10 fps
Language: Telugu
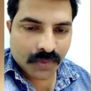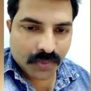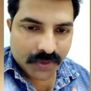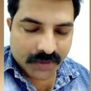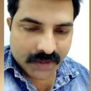
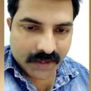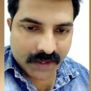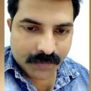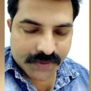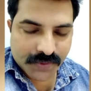పోయేటోడి దగ్గర
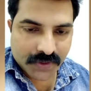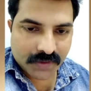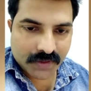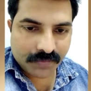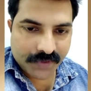ఏమి ఇచ్చుకుంటాం
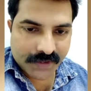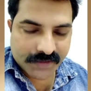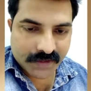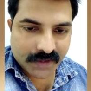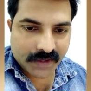అంటే
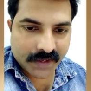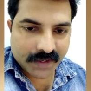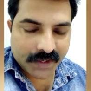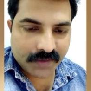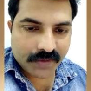వీసా
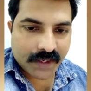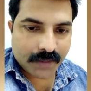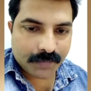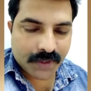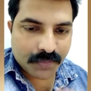టికెట్
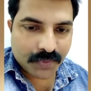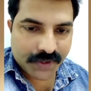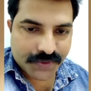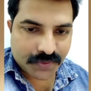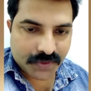అగ్రిమెంట్ మూడు
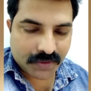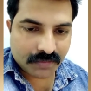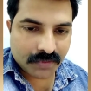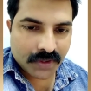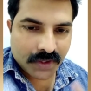ఇచ్చుకుంటాం
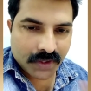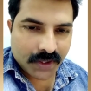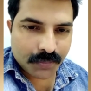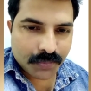ఈ